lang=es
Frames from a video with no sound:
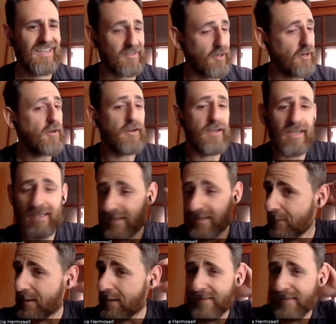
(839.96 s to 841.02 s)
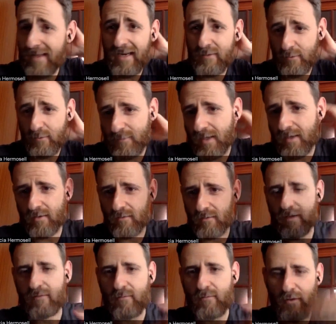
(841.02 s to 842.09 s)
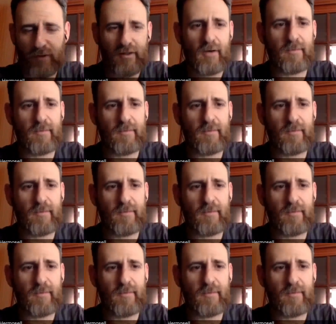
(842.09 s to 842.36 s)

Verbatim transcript: No, no, y, además es verdad, eh, cuando he estado